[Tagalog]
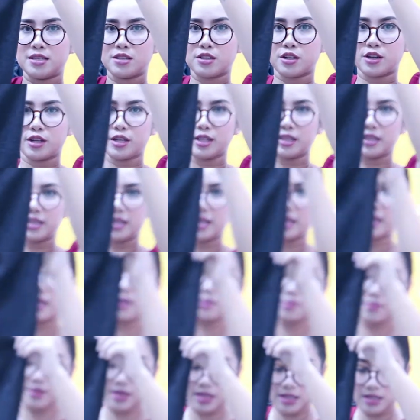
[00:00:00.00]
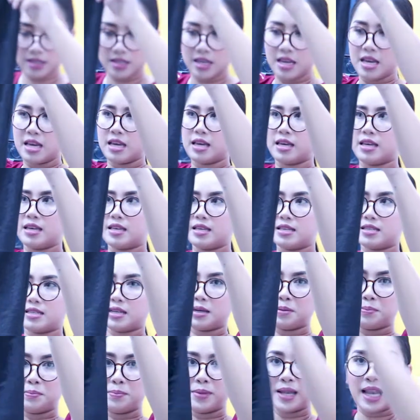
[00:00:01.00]
skirt na high waist.
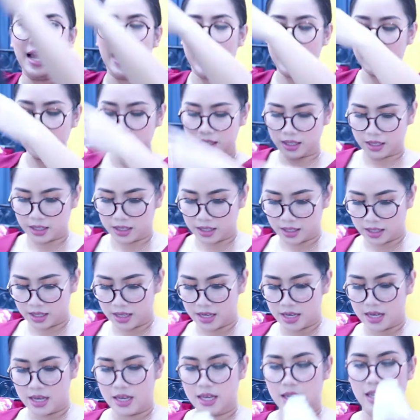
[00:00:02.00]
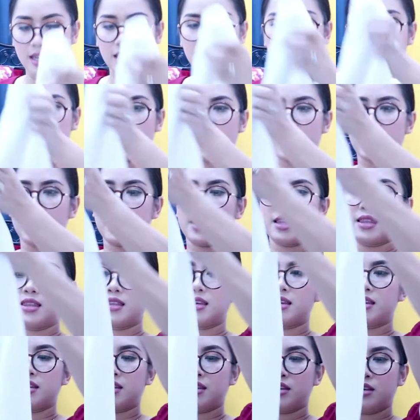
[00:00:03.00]
Isang black.
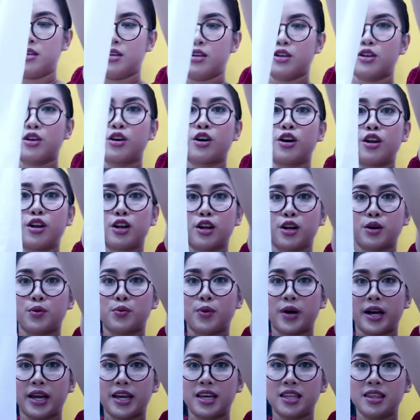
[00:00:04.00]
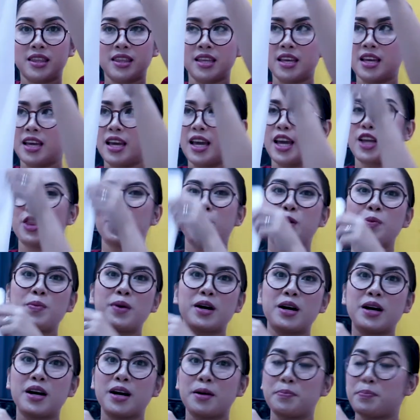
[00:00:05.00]
Then, color white. Ito yung
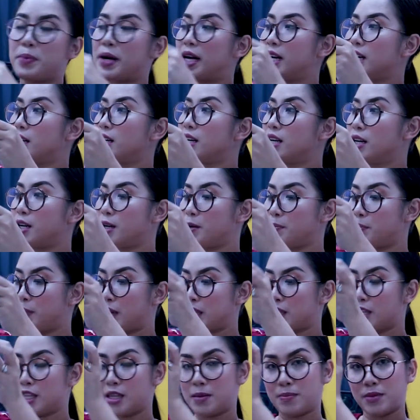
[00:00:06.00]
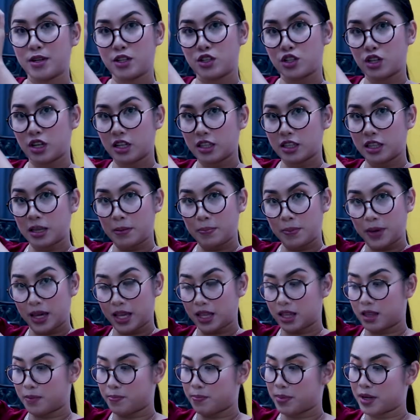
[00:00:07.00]
mga parang uh, pwede naman siyang
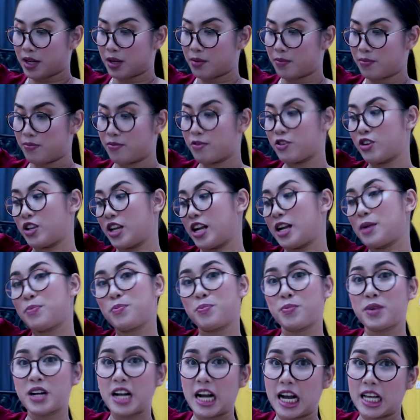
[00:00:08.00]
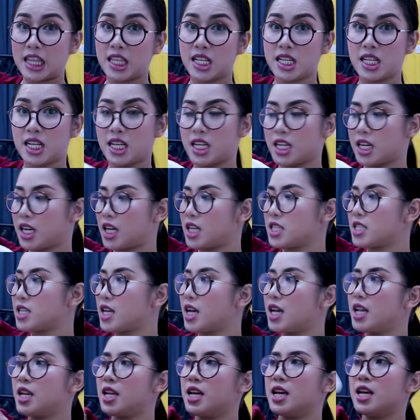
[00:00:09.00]
damit pag, kunyari, mag-attend ka ng
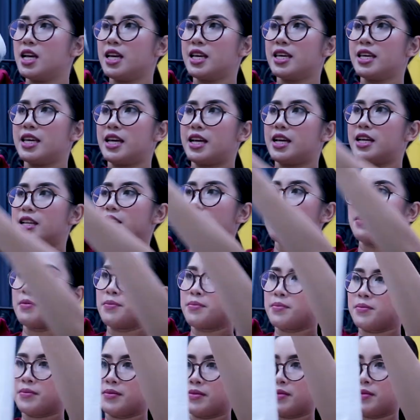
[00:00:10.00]
kasal. Yan